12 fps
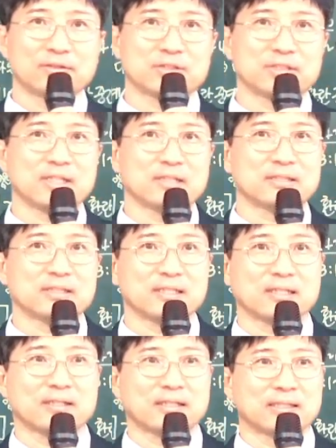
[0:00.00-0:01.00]
전쟁이 어떻게
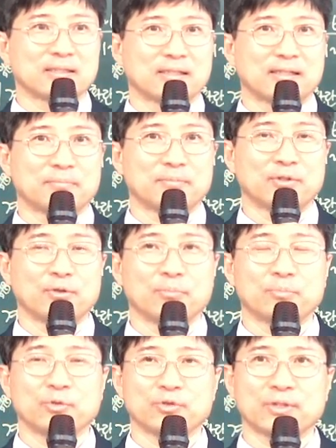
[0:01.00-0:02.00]
되어 가는가? 뭐
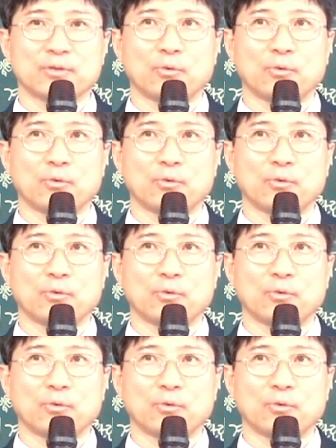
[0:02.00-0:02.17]
보니까